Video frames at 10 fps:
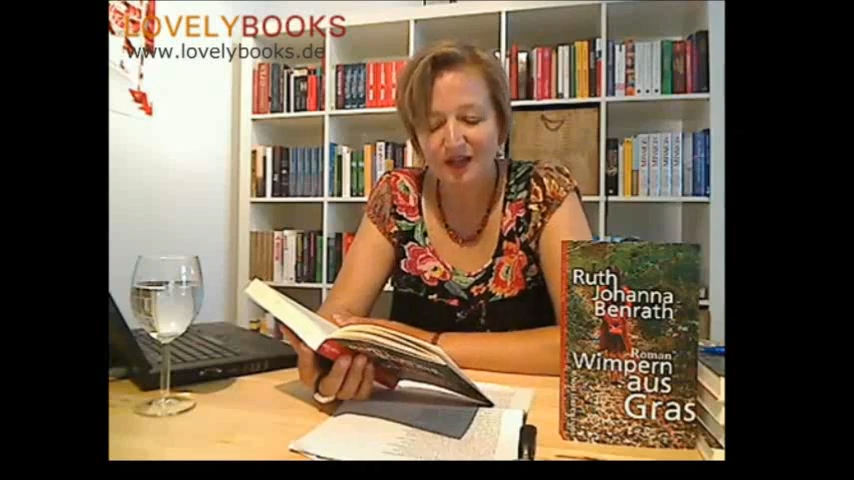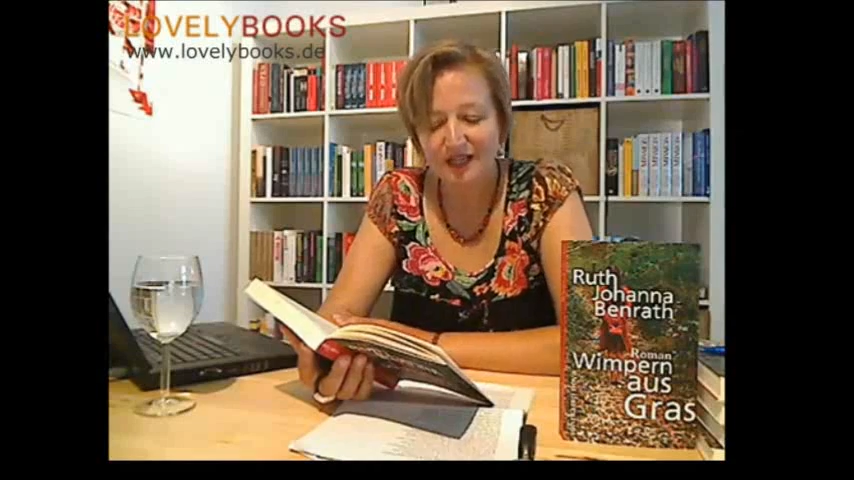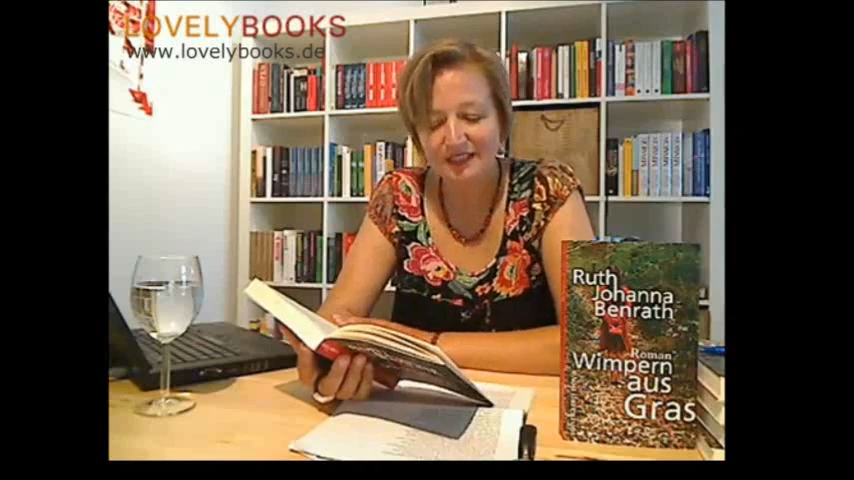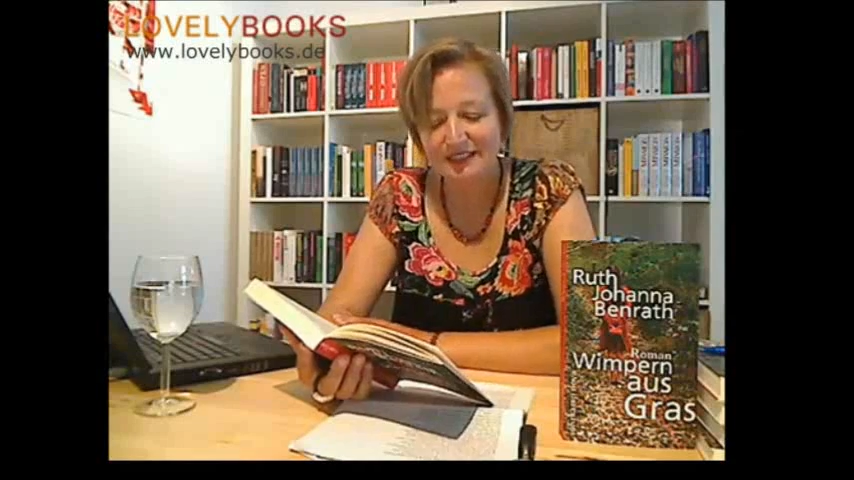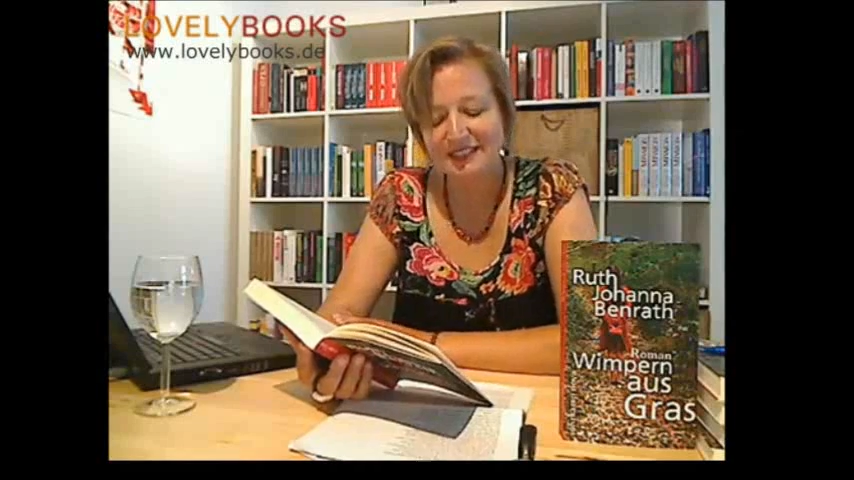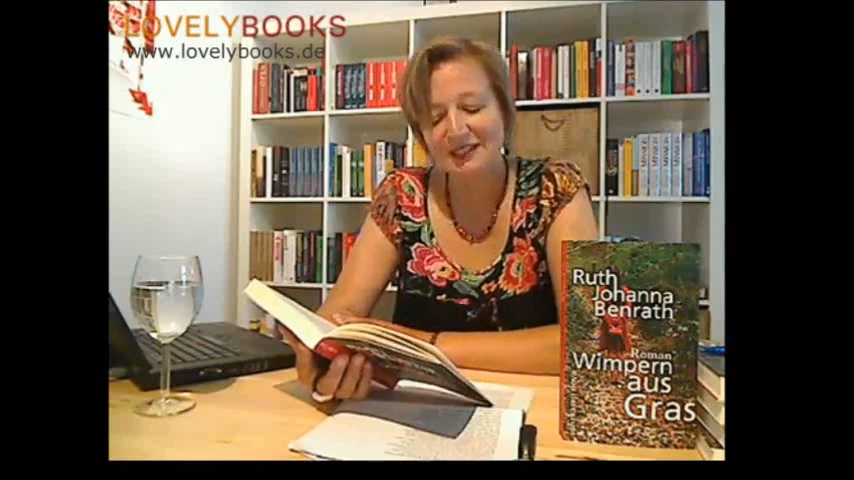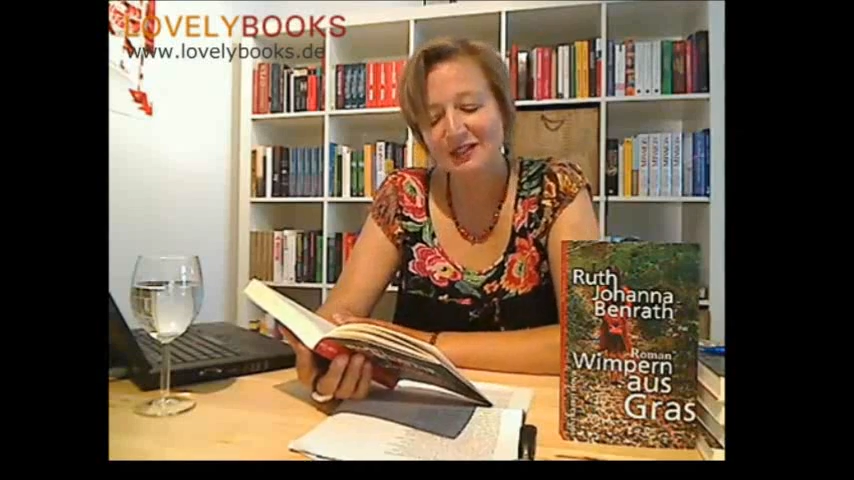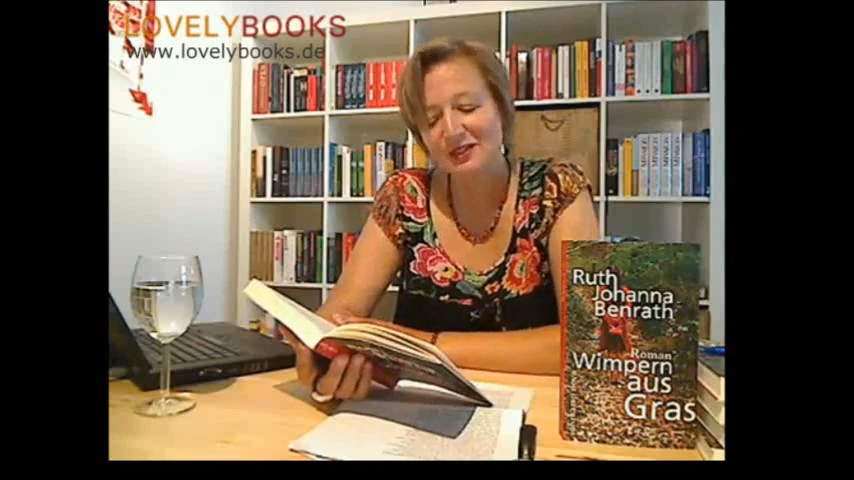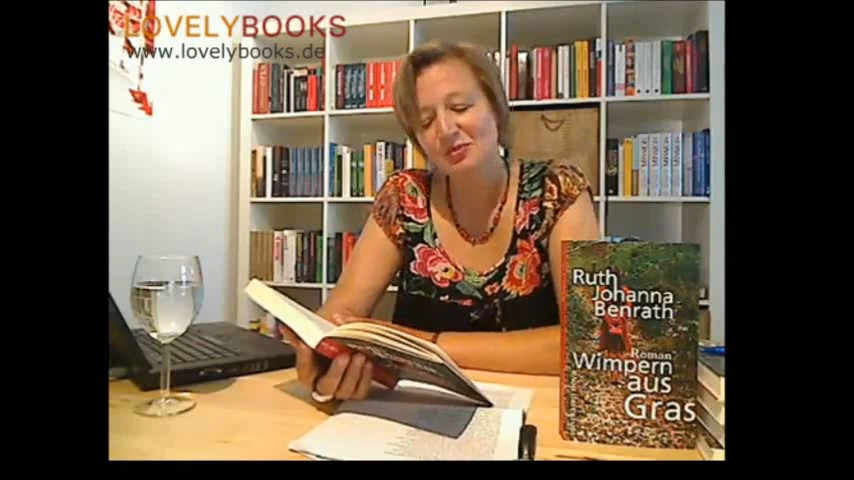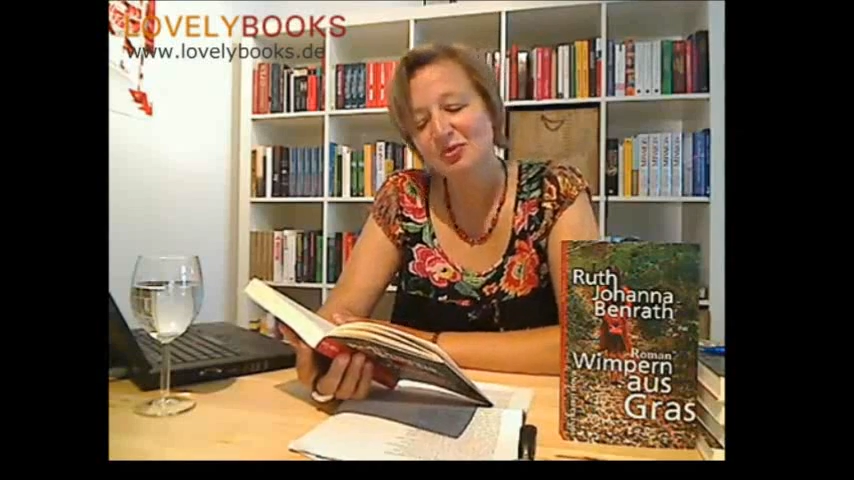Als Rena
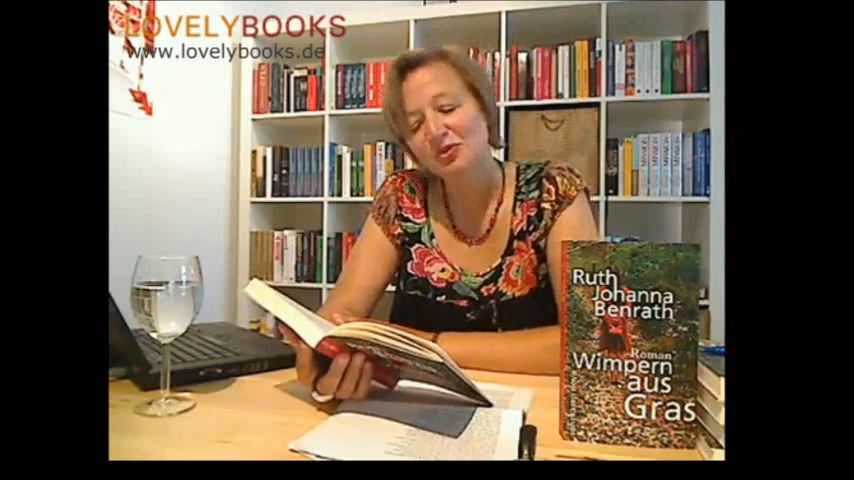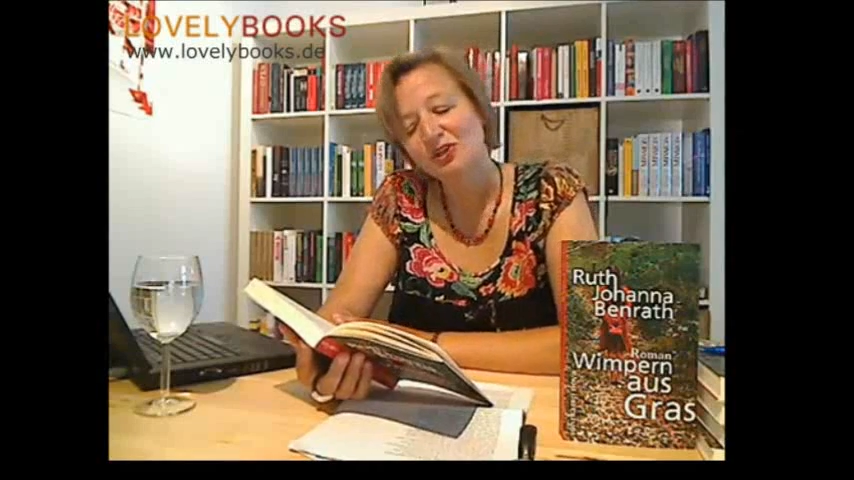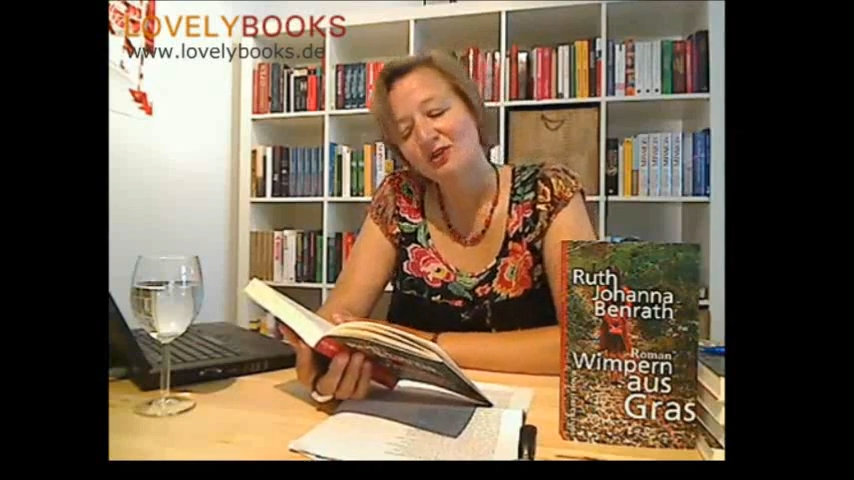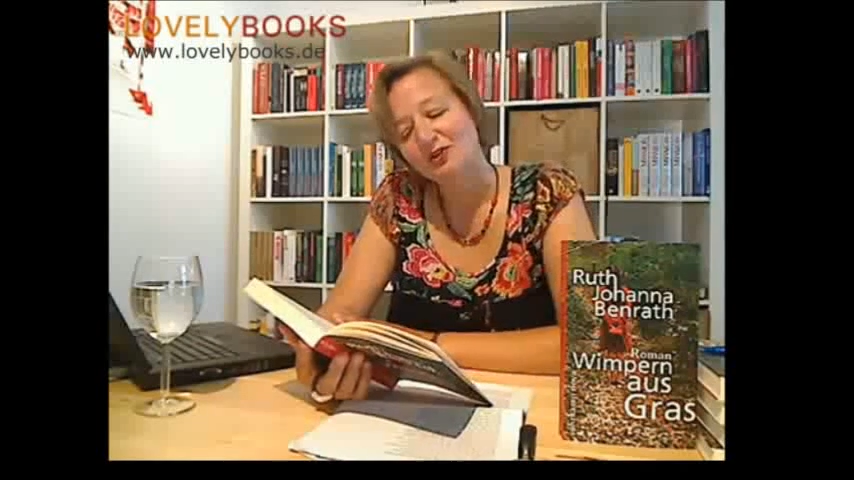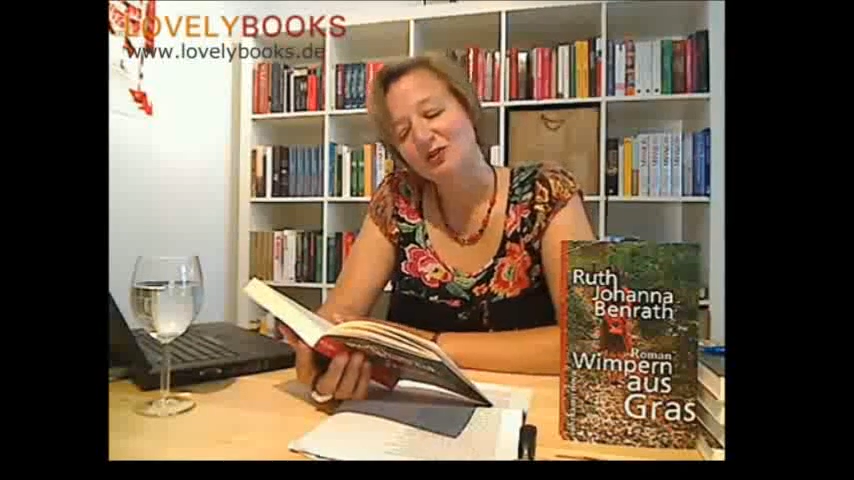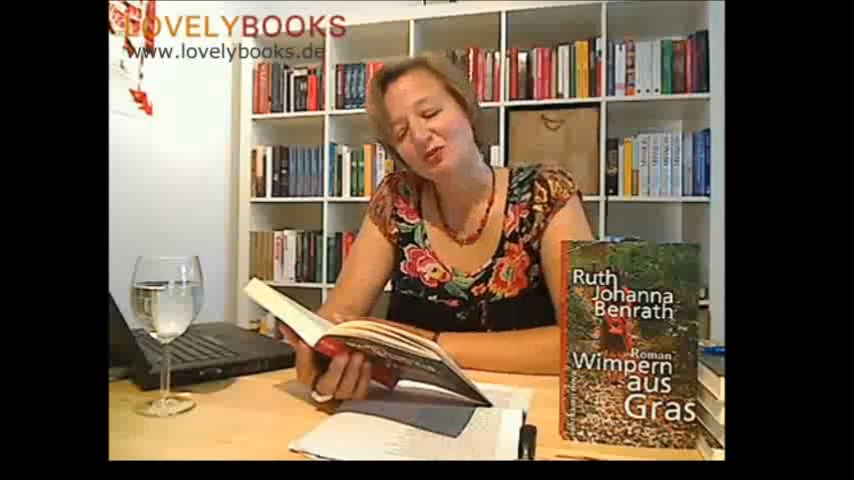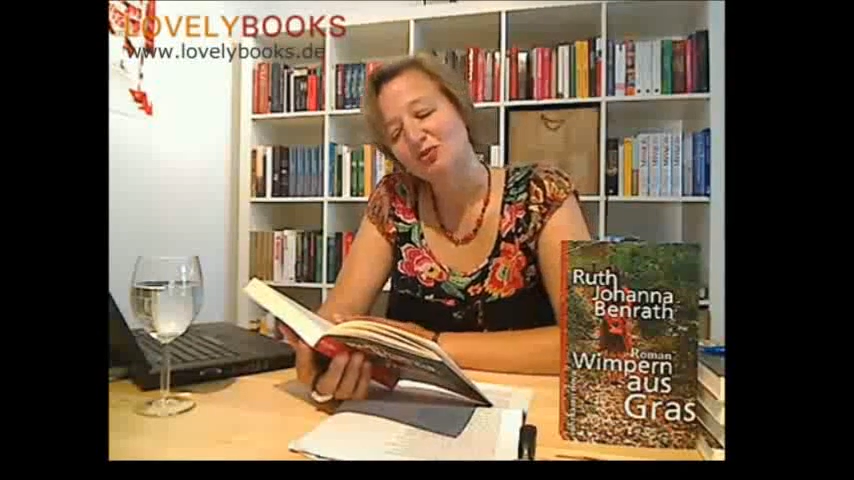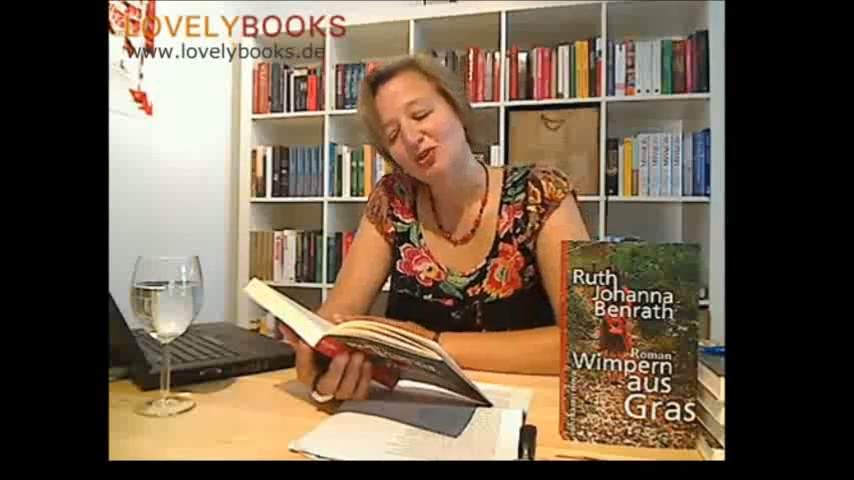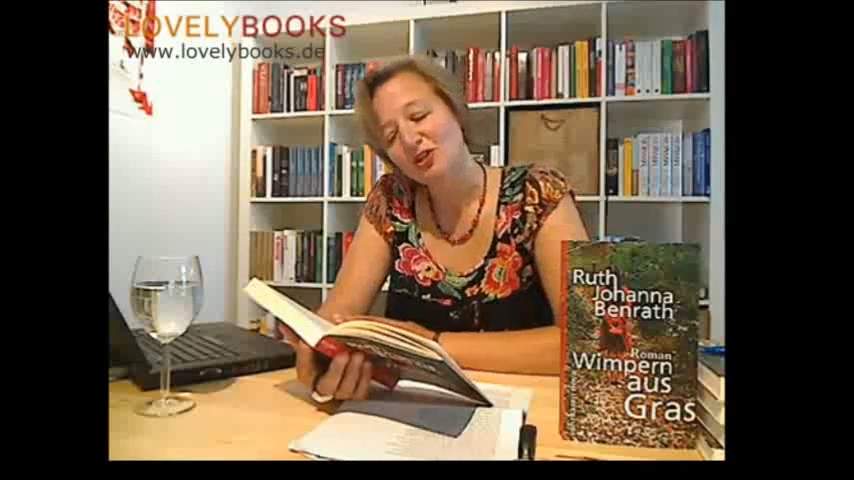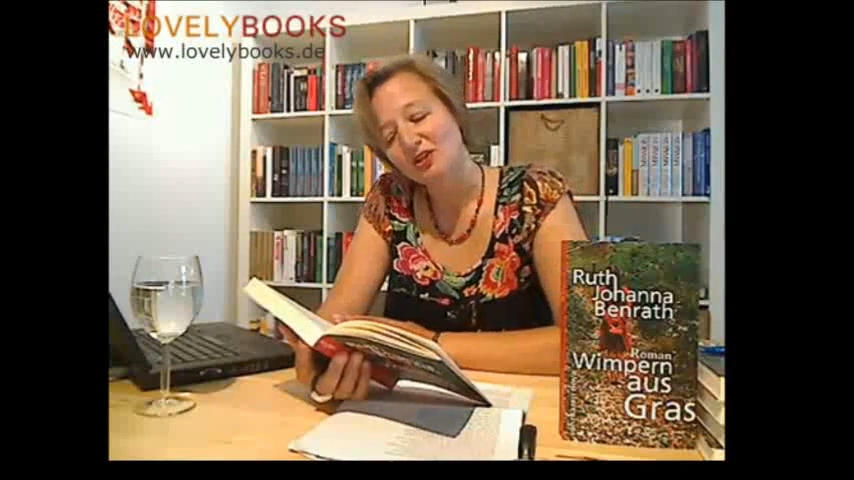das Büchlein aus dem
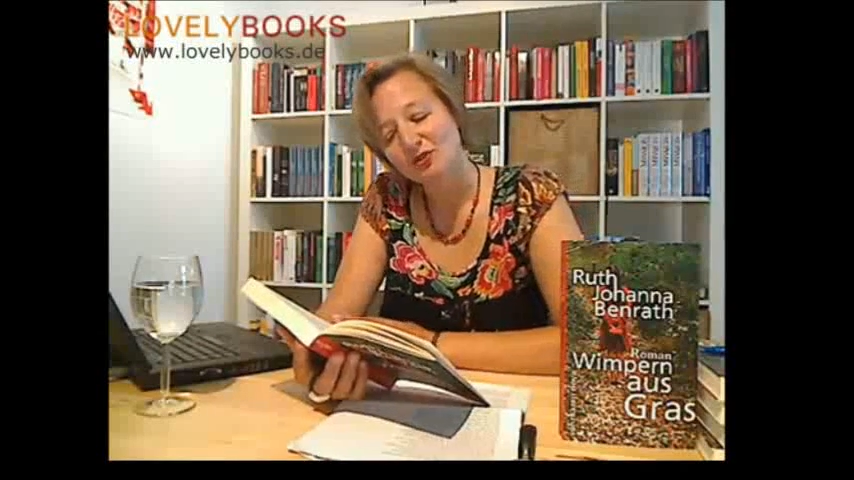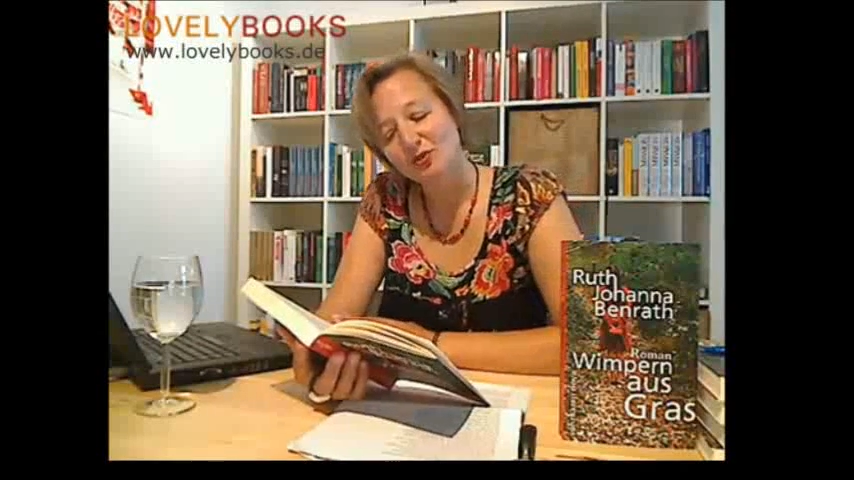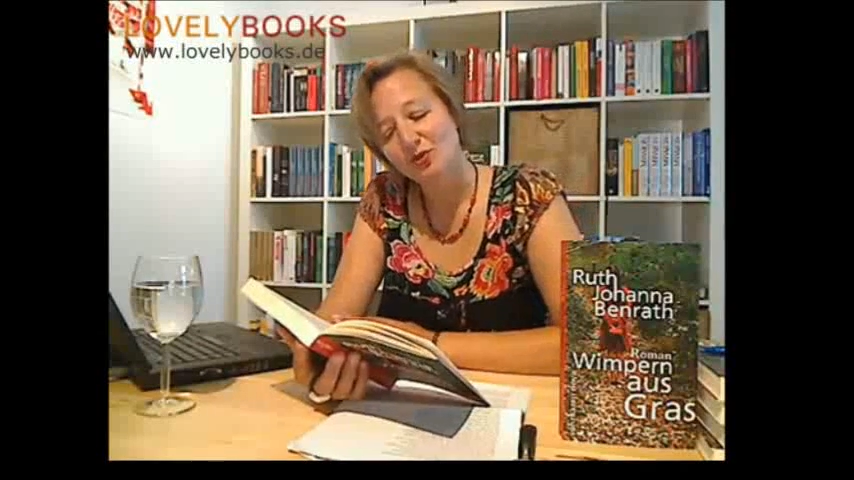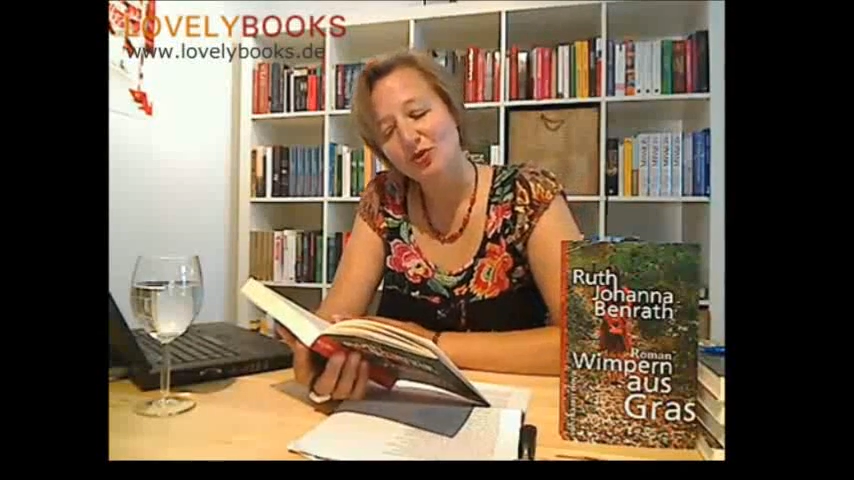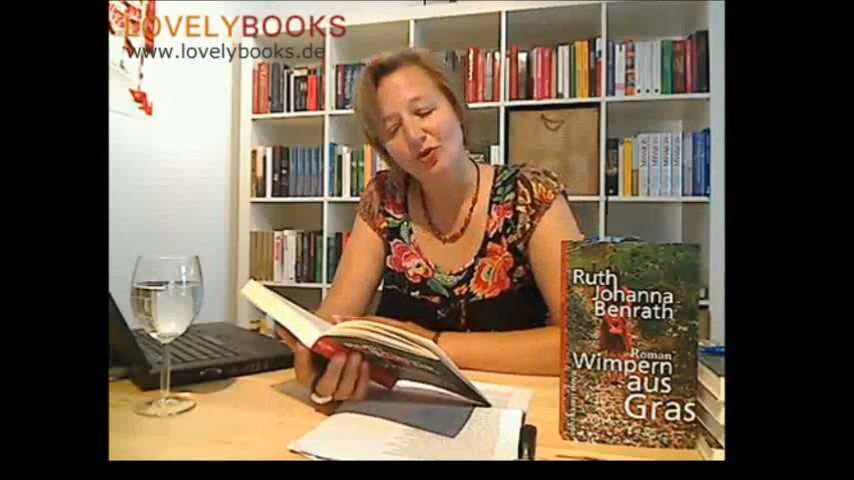Umschlag zog,